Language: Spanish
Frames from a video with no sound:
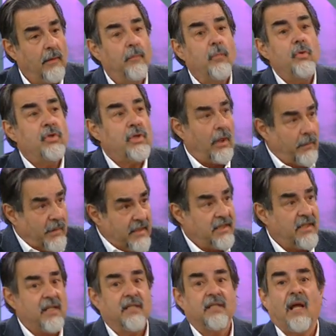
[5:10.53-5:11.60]
muchas
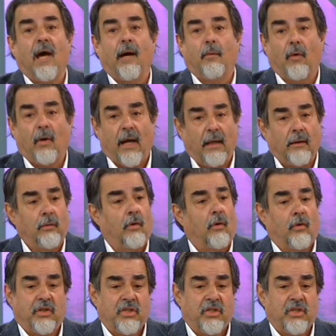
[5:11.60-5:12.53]
veces abogando o